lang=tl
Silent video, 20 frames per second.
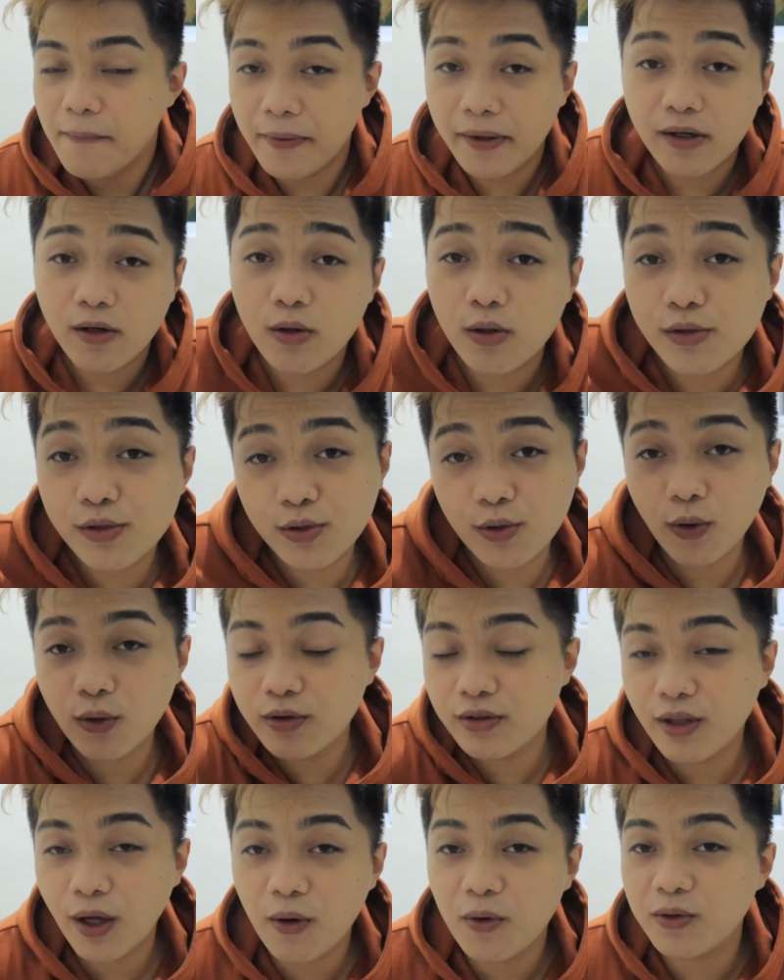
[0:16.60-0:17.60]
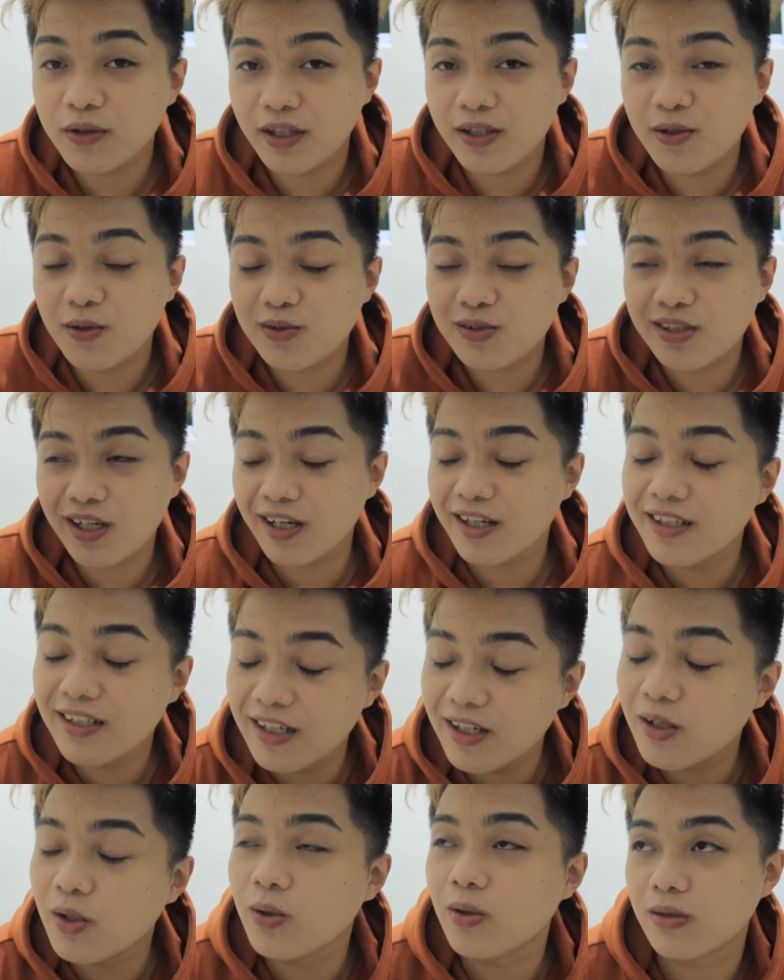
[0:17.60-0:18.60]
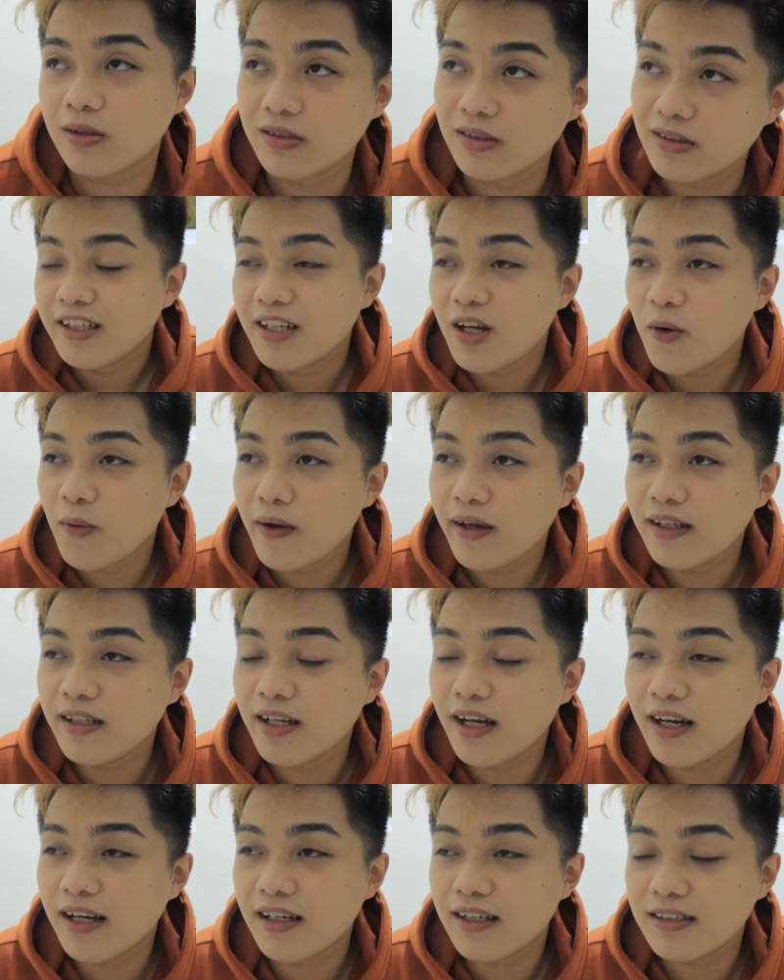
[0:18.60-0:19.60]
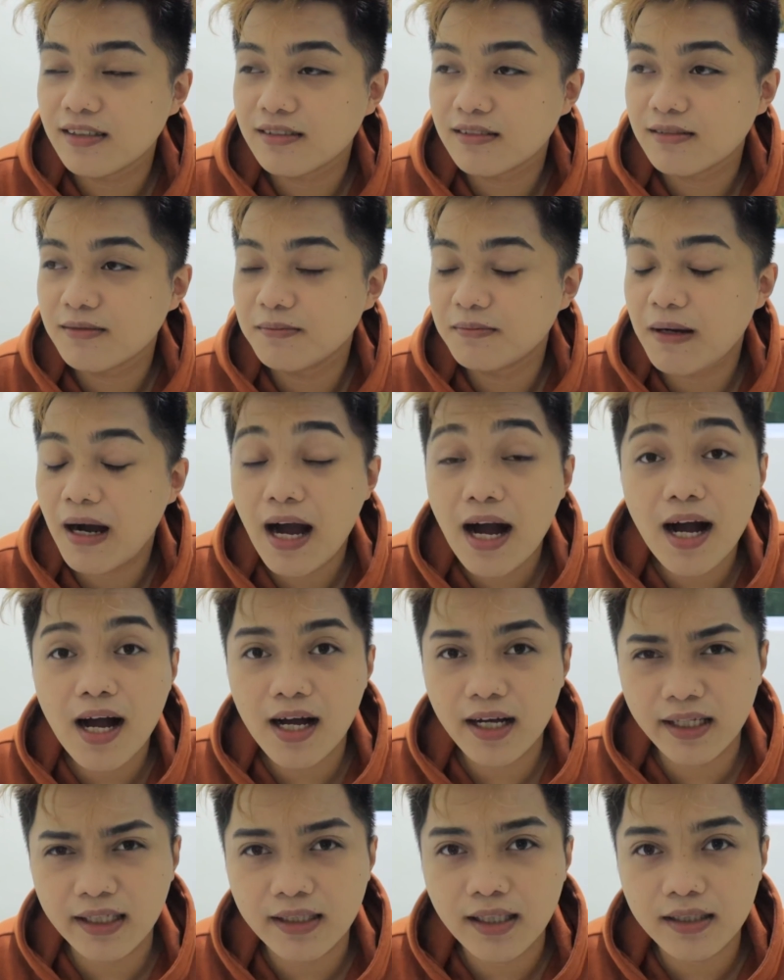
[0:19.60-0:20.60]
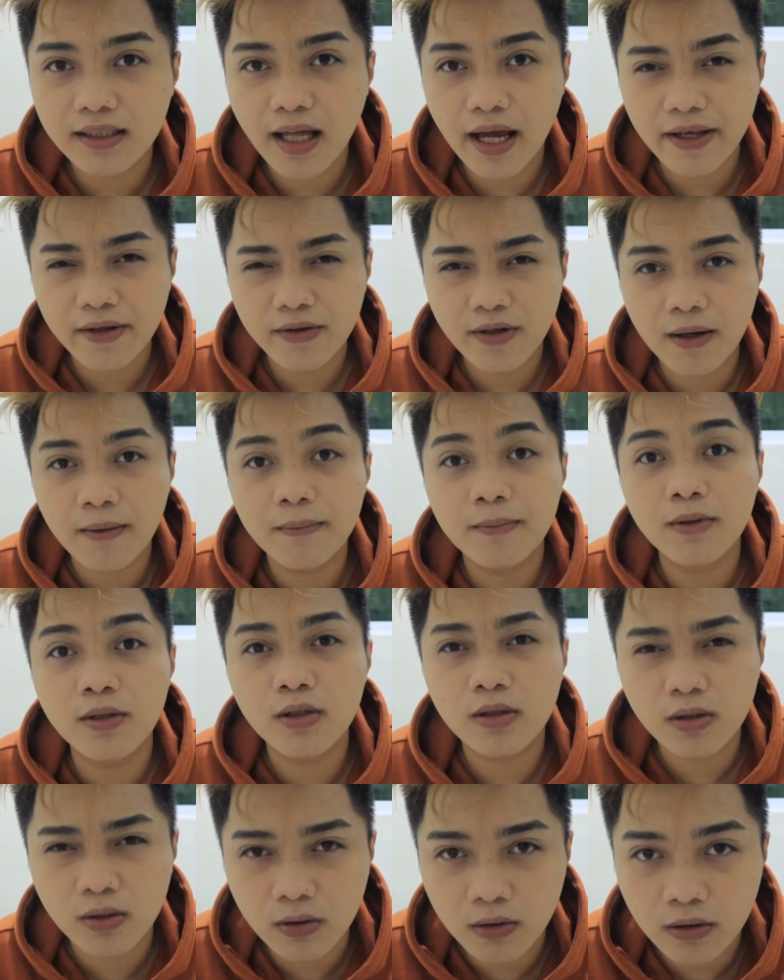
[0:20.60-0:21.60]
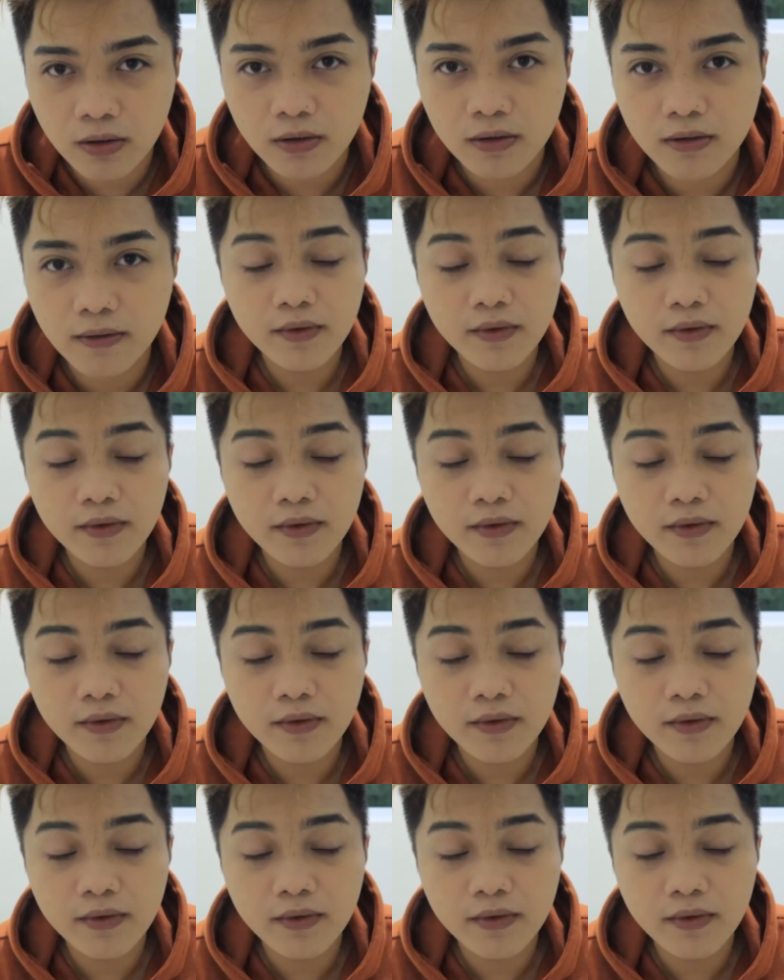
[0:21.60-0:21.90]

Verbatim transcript: Pero gusto kong takutin yung sarili ko. In a way na makakakita tayo ng multo.